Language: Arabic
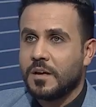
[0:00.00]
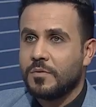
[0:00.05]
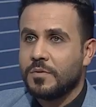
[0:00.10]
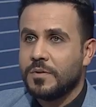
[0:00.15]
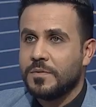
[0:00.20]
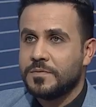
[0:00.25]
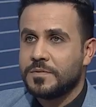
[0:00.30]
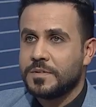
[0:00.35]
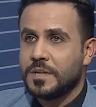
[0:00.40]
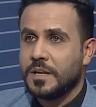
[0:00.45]

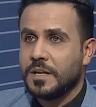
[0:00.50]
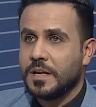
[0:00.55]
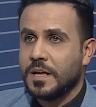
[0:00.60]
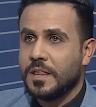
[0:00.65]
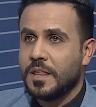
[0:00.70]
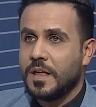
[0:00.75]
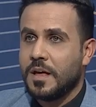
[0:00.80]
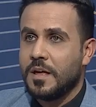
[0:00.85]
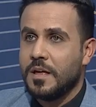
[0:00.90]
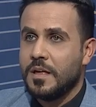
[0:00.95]
ونفس
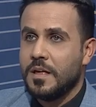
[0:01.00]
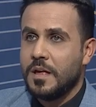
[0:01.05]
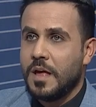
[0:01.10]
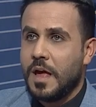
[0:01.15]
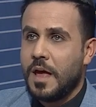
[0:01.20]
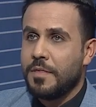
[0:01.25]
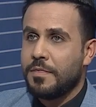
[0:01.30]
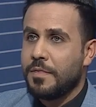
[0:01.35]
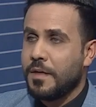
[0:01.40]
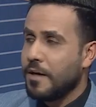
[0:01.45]
الكذا
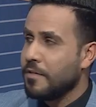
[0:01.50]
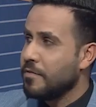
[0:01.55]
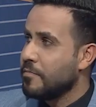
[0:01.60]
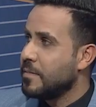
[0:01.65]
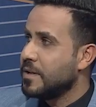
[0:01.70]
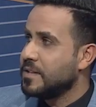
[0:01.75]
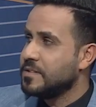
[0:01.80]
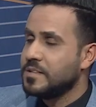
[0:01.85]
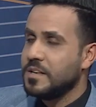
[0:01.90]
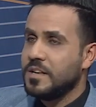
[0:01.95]
اثاث
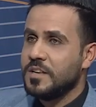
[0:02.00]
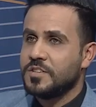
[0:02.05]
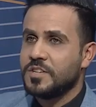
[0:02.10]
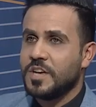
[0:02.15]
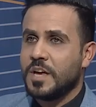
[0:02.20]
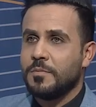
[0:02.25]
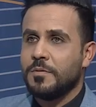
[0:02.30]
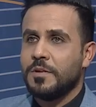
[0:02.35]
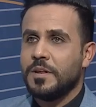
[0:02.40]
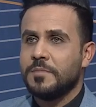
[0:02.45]
منزلي
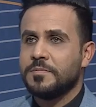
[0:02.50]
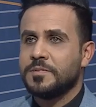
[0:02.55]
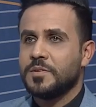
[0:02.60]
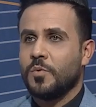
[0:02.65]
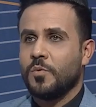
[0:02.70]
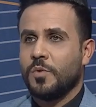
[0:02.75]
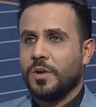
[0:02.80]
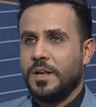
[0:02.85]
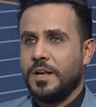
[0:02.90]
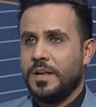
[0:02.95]
جايبينه
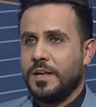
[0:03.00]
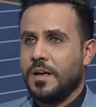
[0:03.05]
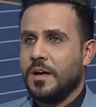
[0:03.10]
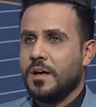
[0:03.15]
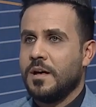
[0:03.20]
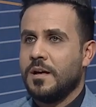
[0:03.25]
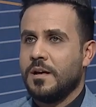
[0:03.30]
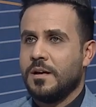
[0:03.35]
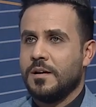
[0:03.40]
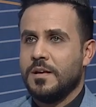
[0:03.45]
مسوقي لي
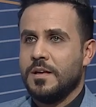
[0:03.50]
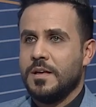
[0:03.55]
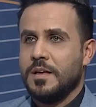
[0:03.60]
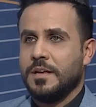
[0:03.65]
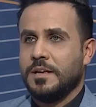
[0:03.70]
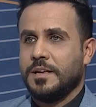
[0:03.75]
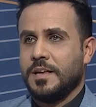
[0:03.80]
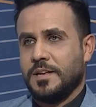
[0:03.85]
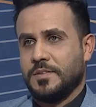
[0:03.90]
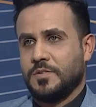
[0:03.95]
اياه
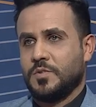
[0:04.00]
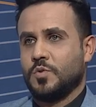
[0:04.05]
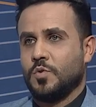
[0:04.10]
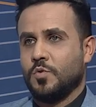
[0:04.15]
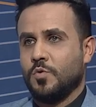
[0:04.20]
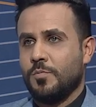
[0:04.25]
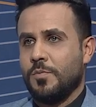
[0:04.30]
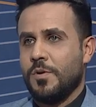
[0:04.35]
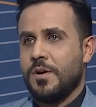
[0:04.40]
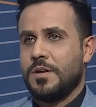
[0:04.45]
كاس
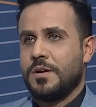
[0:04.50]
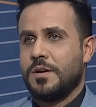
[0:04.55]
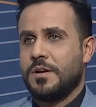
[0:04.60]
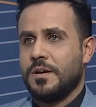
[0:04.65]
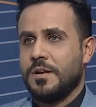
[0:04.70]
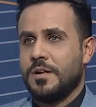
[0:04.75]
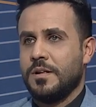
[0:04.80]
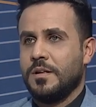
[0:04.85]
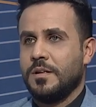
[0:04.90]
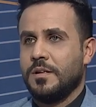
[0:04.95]
سوبر
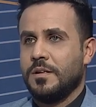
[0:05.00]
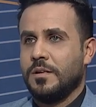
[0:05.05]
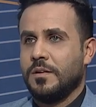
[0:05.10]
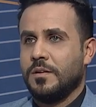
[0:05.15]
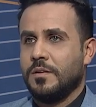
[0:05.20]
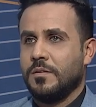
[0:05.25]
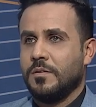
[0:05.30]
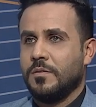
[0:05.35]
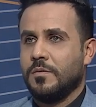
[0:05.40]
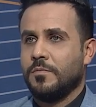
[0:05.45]

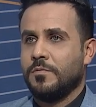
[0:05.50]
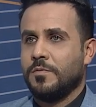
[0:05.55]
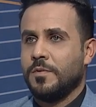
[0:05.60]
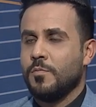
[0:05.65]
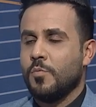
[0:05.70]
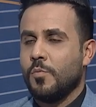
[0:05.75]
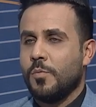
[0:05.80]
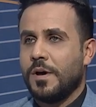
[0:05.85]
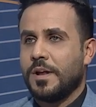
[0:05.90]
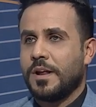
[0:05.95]
في
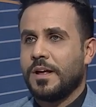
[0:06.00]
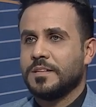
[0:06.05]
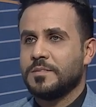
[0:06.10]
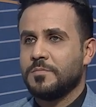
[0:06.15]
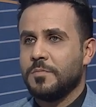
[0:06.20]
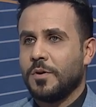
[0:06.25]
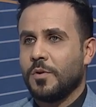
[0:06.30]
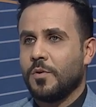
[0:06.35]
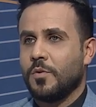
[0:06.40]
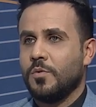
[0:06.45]
مباراة
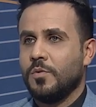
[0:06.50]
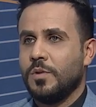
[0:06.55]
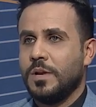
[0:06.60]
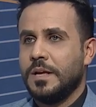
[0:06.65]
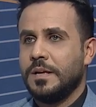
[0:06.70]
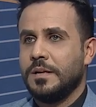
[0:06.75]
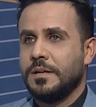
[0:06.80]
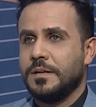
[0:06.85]
منقولة؟